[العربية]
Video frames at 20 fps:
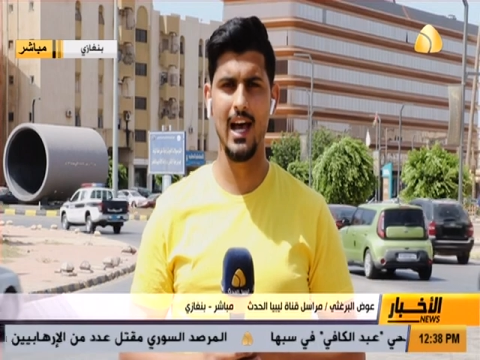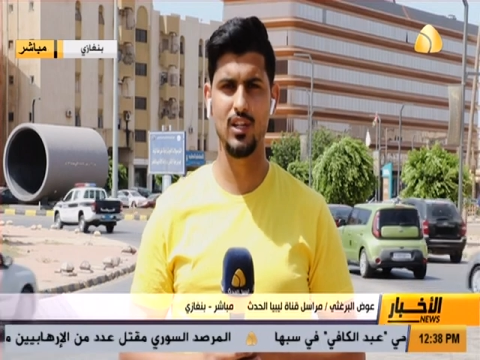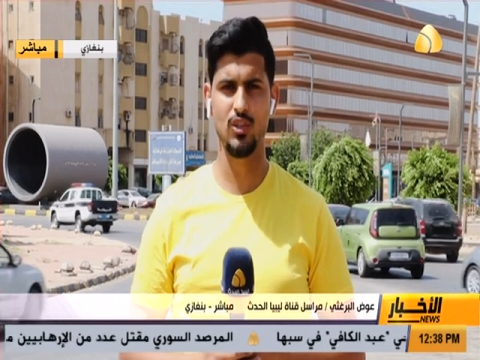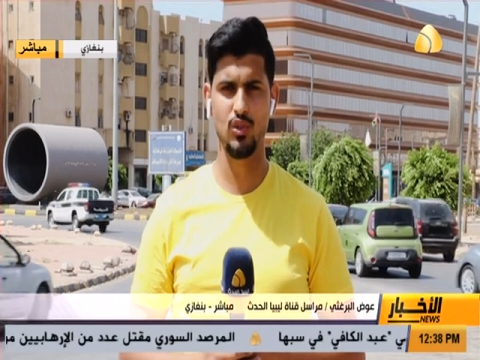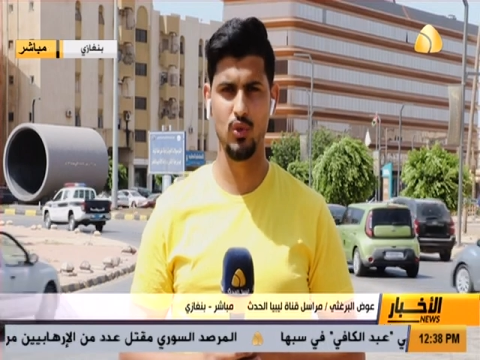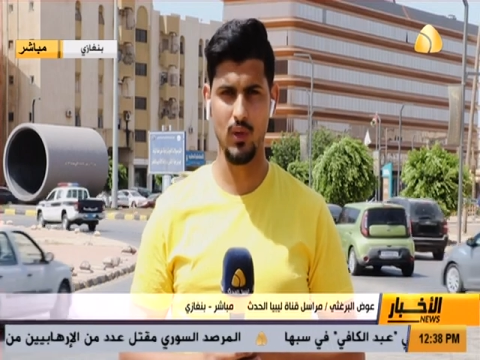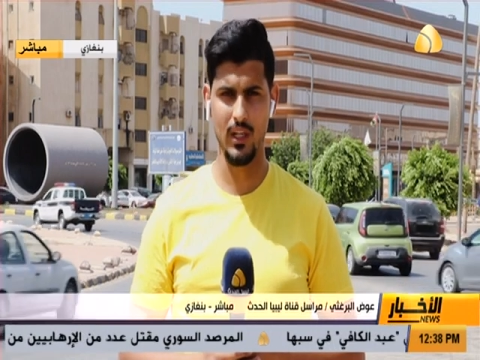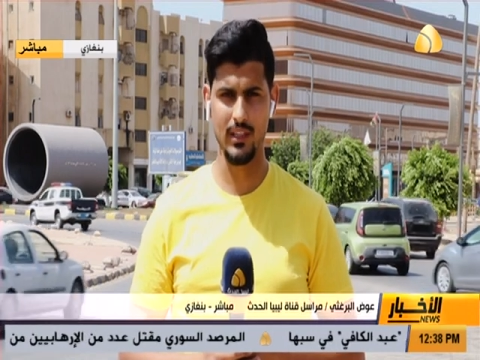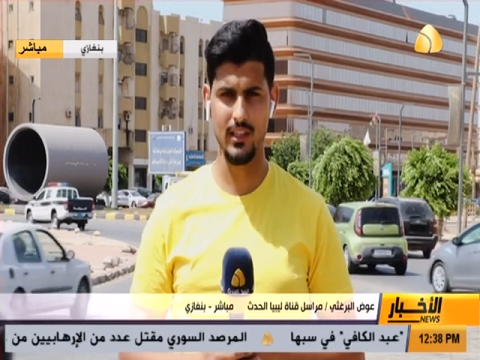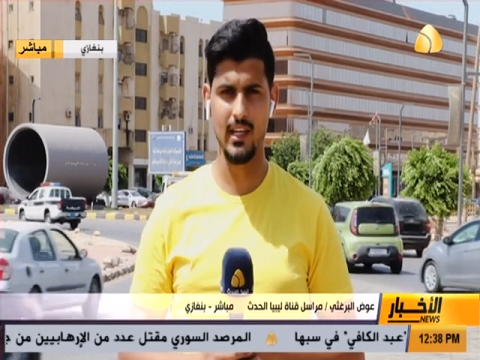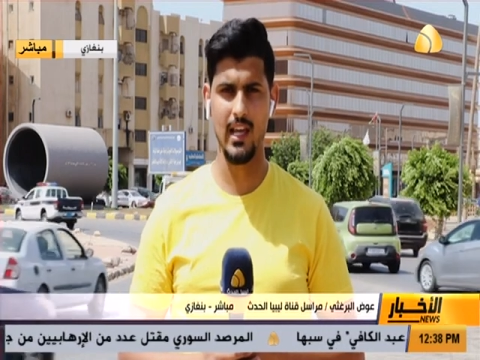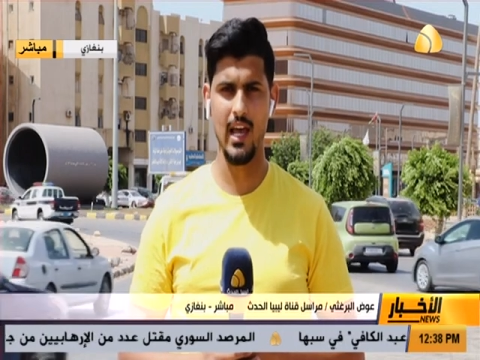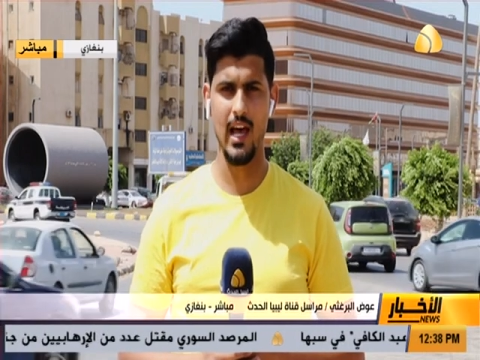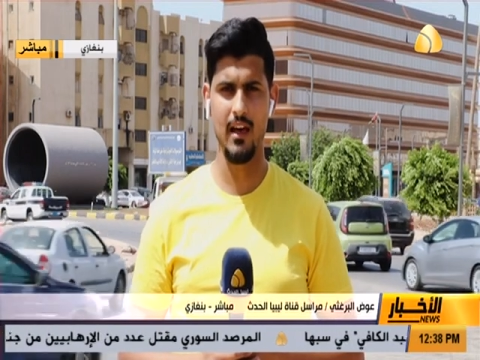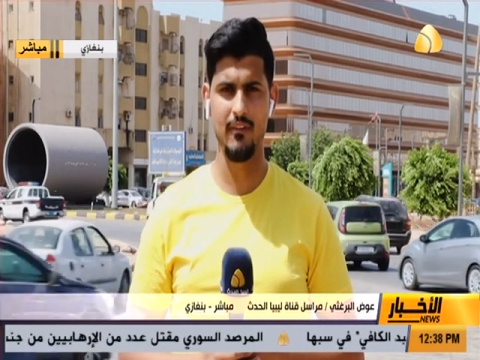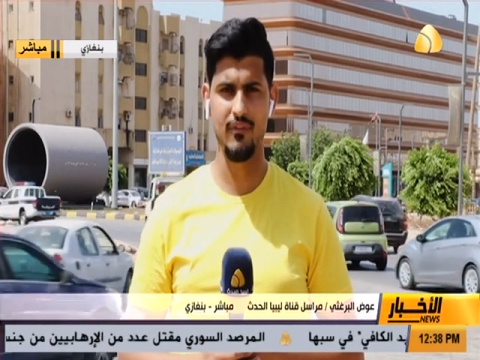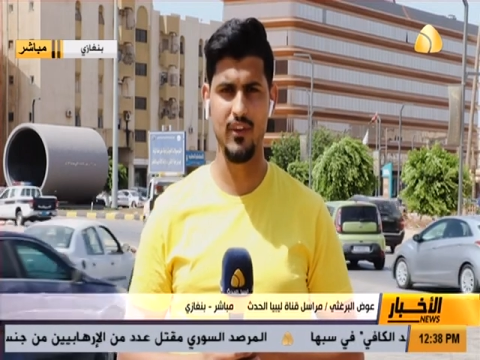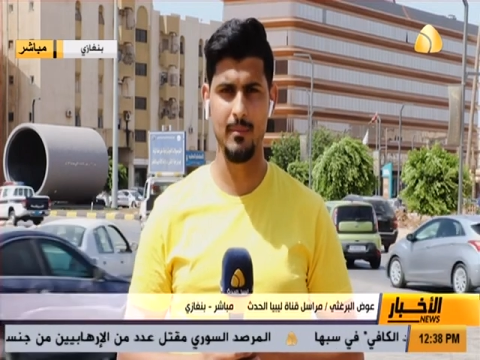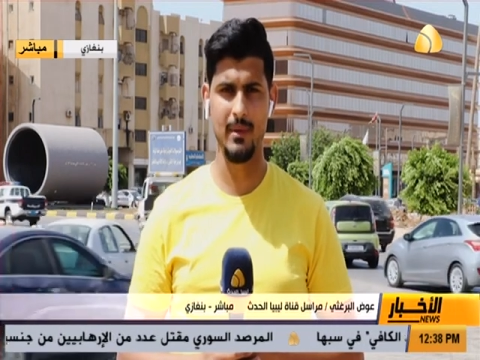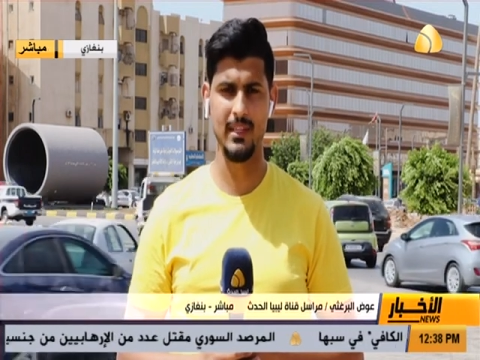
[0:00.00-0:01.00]
الشرطية
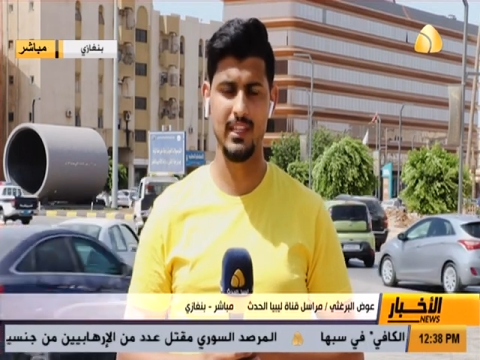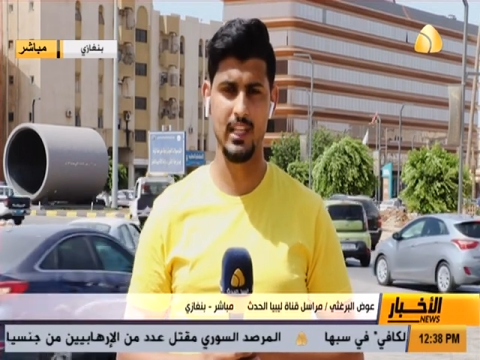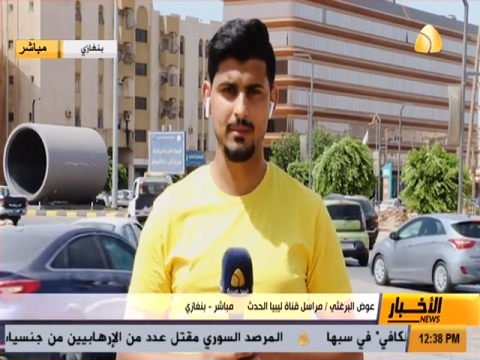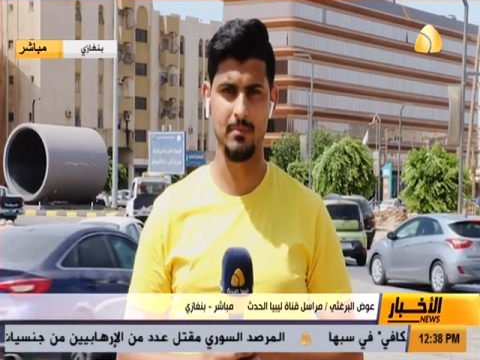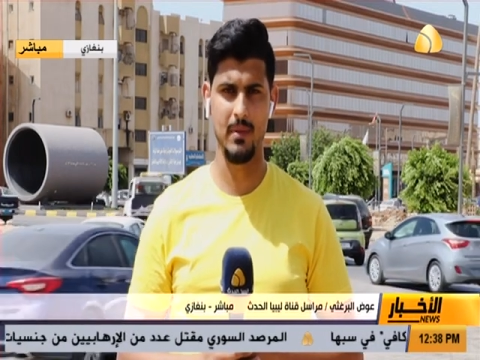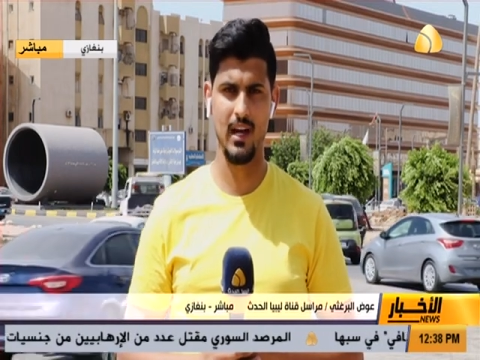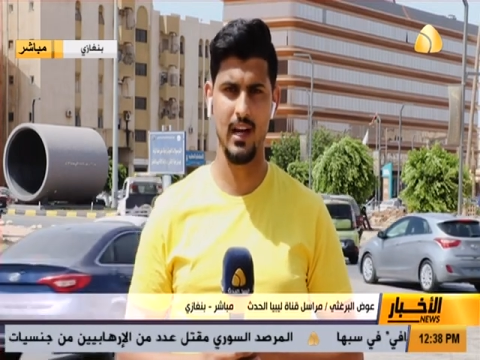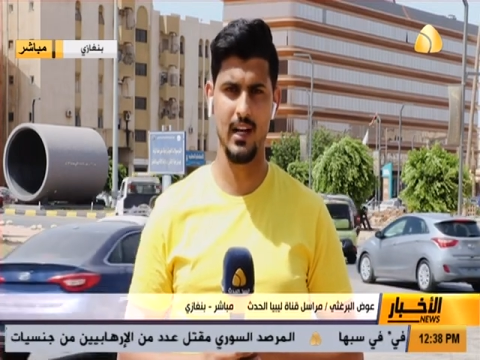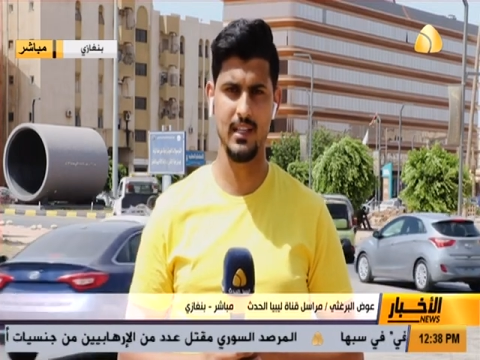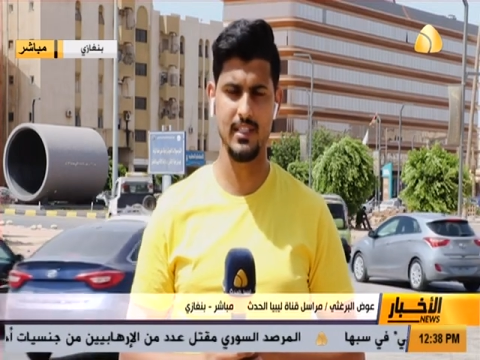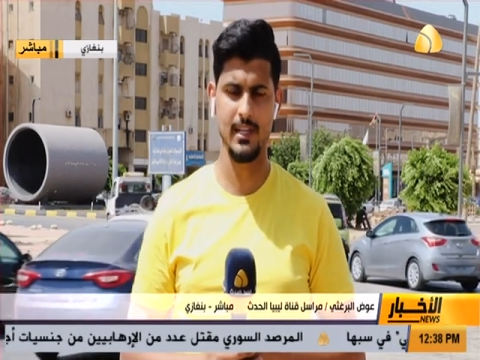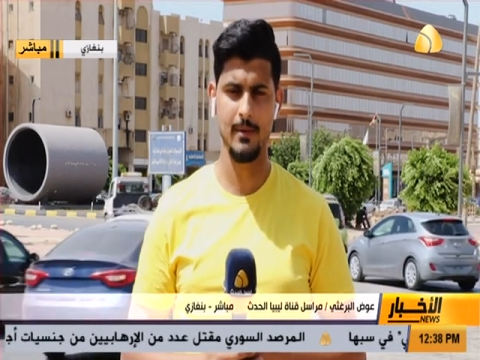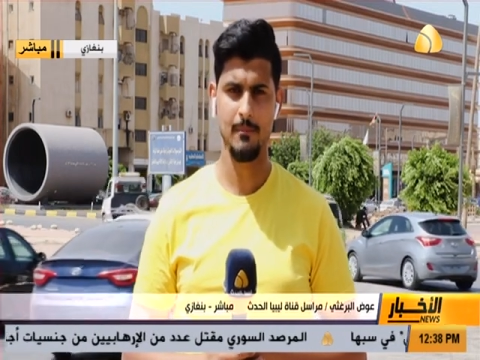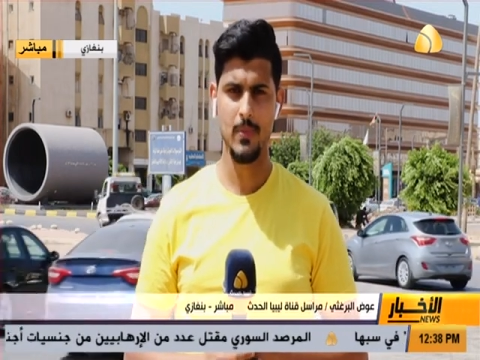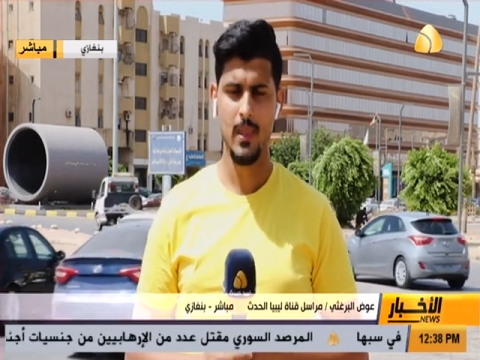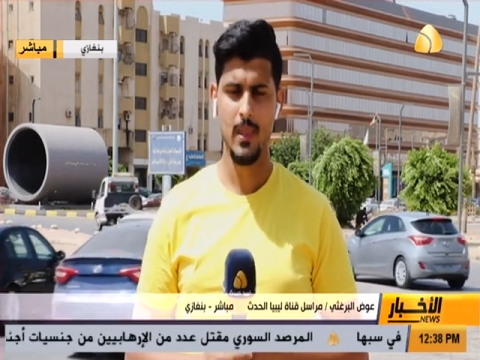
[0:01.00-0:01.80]
في مدينة بنغازي